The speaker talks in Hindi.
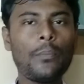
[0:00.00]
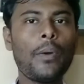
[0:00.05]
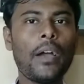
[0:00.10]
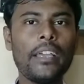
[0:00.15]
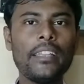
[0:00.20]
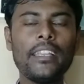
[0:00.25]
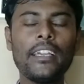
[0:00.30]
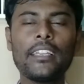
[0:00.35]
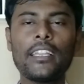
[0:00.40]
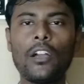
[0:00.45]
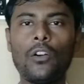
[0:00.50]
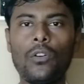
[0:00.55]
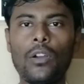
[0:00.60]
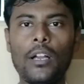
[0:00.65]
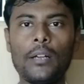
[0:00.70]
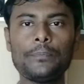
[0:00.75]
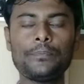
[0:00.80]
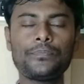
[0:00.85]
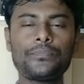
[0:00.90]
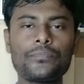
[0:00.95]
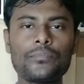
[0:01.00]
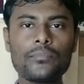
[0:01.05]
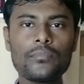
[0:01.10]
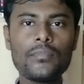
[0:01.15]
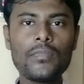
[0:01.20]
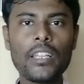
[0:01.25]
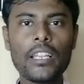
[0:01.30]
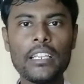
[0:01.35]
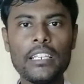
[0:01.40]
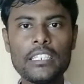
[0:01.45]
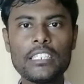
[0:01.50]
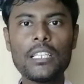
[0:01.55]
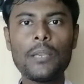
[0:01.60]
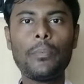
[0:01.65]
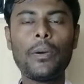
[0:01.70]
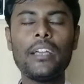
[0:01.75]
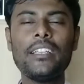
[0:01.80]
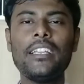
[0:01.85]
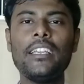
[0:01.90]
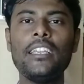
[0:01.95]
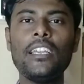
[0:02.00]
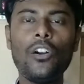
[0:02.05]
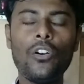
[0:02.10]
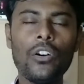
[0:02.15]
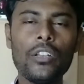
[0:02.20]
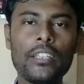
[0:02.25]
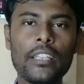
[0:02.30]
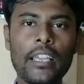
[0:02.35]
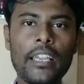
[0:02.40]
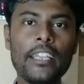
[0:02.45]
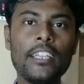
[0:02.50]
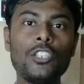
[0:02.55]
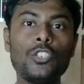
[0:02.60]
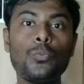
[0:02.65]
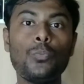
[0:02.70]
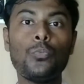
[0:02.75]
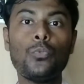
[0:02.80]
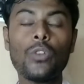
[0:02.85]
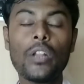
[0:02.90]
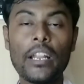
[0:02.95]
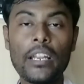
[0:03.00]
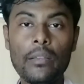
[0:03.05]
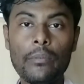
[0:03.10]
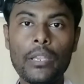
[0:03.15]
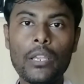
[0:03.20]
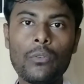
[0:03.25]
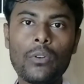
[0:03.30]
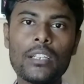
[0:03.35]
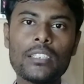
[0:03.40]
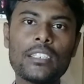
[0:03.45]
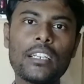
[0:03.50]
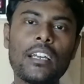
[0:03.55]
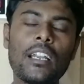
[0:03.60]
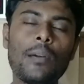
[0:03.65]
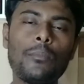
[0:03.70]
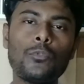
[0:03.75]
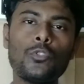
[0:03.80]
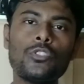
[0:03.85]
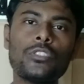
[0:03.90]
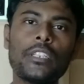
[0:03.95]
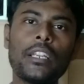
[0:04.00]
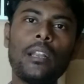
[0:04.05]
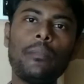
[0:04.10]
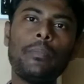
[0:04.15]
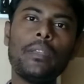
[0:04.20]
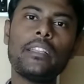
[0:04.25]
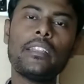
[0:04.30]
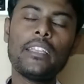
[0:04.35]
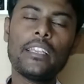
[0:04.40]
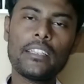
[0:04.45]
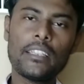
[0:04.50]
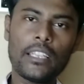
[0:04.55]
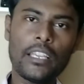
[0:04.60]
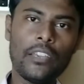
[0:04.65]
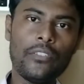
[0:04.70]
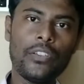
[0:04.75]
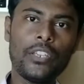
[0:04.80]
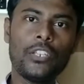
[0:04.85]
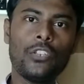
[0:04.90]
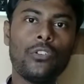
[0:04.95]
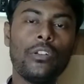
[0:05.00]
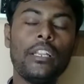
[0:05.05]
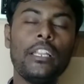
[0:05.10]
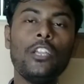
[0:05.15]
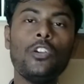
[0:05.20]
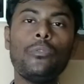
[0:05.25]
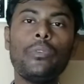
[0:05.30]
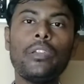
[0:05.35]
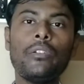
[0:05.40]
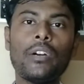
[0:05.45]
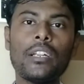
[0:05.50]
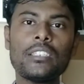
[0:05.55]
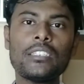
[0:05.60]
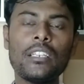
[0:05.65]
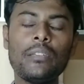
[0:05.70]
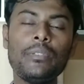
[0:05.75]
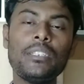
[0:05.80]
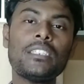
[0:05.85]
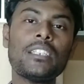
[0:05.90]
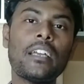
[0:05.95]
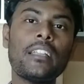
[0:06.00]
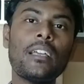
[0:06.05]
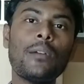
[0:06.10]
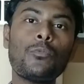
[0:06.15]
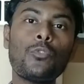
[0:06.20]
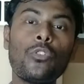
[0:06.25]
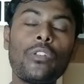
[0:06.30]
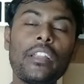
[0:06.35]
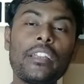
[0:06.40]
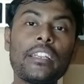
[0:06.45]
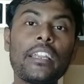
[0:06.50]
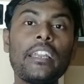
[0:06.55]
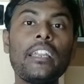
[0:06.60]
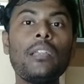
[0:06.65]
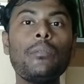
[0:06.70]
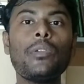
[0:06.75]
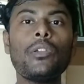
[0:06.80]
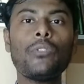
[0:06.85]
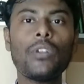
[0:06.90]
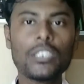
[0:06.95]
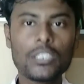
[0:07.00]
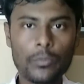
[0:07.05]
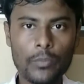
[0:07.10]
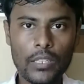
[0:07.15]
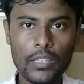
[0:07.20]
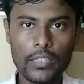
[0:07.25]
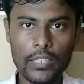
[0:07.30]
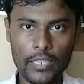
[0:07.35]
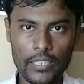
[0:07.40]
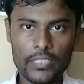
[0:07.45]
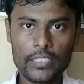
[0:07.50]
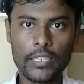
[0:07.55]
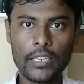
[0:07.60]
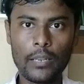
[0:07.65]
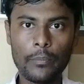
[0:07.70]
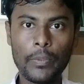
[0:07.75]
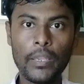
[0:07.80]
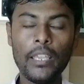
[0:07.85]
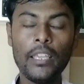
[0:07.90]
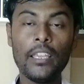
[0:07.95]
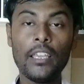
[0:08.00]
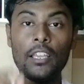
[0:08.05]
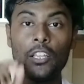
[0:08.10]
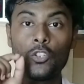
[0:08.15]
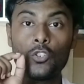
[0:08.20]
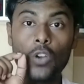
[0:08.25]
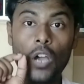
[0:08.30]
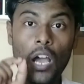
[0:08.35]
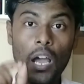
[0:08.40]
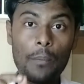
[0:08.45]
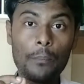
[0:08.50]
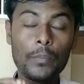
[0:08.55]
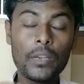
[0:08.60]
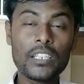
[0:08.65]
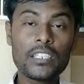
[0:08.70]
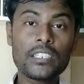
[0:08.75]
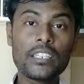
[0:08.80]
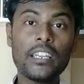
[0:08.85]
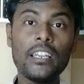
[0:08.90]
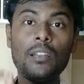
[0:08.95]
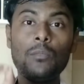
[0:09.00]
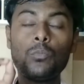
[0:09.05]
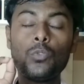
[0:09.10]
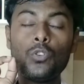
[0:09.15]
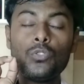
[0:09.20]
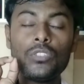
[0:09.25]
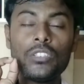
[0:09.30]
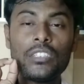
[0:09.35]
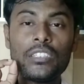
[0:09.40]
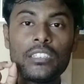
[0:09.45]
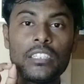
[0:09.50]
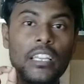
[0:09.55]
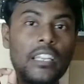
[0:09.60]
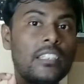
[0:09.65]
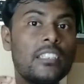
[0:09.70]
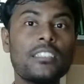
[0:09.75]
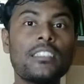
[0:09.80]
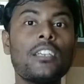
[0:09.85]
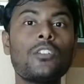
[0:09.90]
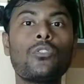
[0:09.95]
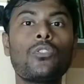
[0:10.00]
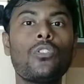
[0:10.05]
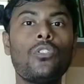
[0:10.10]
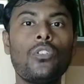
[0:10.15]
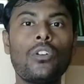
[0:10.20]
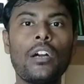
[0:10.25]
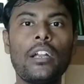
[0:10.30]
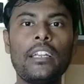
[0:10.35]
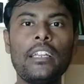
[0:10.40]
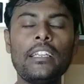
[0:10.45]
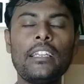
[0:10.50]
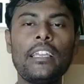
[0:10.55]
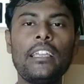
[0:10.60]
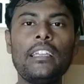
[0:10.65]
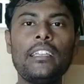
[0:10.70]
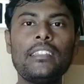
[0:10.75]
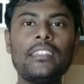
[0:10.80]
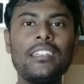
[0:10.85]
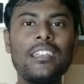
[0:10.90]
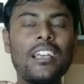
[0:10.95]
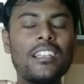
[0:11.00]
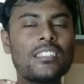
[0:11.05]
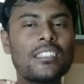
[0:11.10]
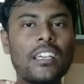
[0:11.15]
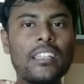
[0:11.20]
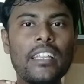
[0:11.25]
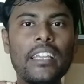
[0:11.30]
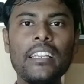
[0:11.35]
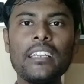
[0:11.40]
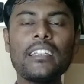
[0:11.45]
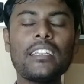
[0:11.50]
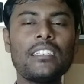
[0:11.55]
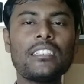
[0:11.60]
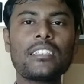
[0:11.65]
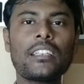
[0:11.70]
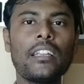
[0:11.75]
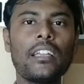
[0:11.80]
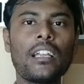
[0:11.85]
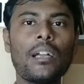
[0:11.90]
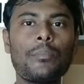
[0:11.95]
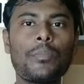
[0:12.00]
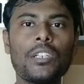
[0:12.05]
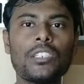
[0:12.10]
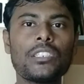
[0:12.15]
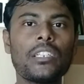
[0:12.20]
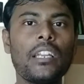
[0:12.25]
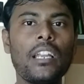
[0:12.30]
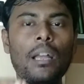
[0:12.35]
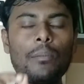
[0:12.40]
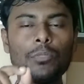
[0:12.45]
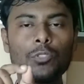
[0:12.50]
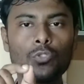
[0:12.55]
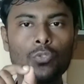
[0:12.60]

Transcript: इससे फ़ायदा क्या होगा इससे फ़ायदा ये होते हैं कि जो पुराने व्यूवर्स अगर आपको चैनल पे देखते हैं वीडियो न्यू व्यूवर्स से भी ज़्यादा आपको रिटर्निंग व्यूवर्स मिलते हैं चैनल पे तो आपका चैनल बहुत तेज़ से ग्रो होगा ठीक है इतना ज़्यादा इंक्रीज़ करेगा आपका चैनल